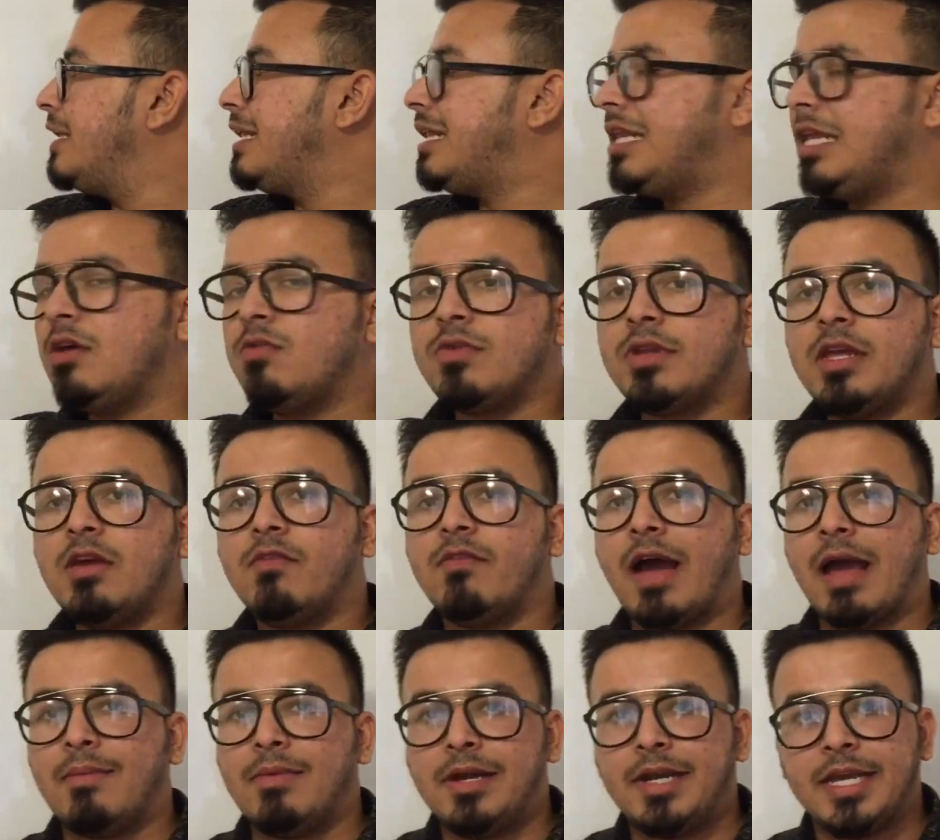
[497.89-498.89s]
इसलिए उनकी
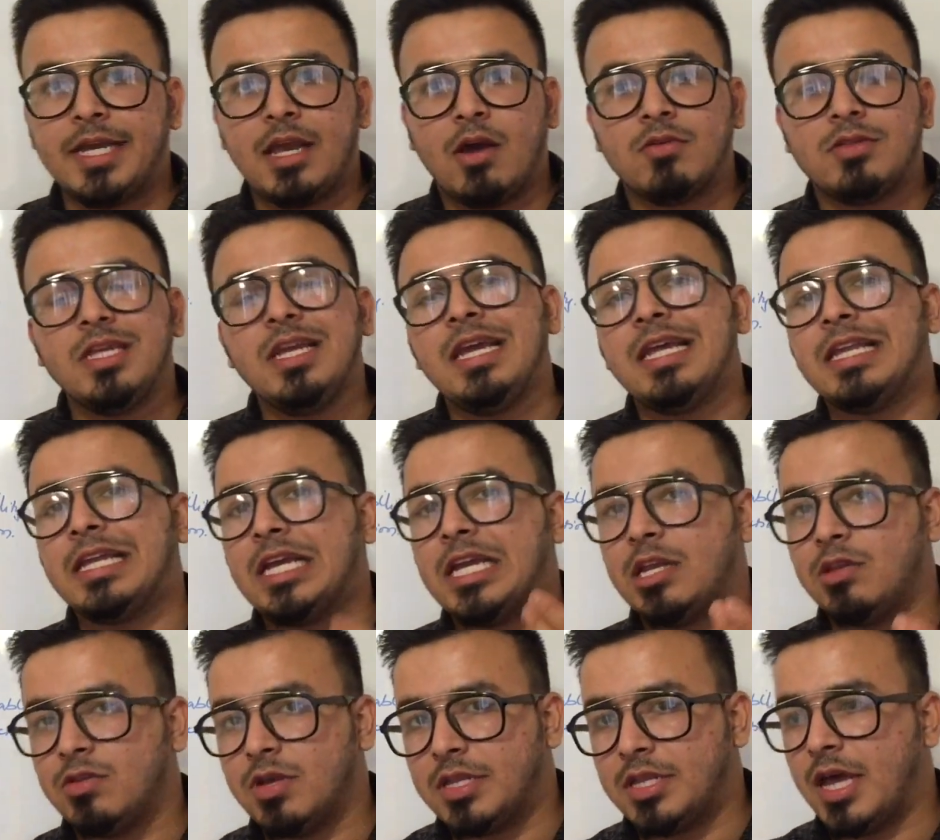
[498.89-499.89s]
वायबिलिटी क्या होती है
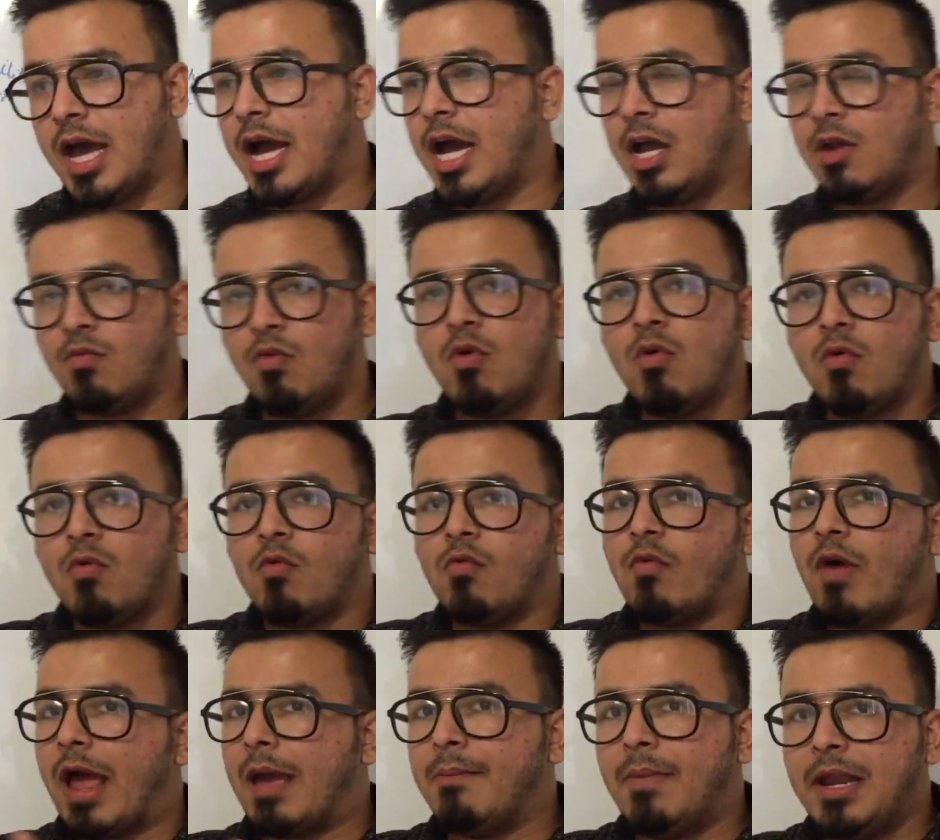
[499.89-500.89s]
इंक्रीज होती है अगर वो
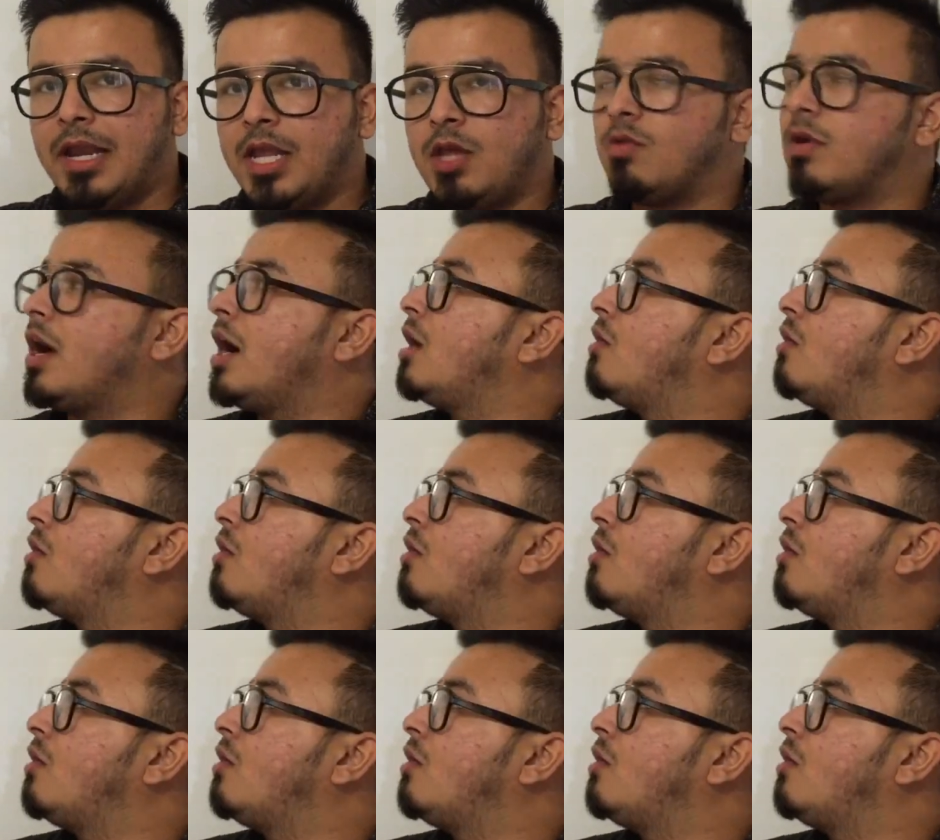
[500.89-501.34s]
वायबल नहीं होंगे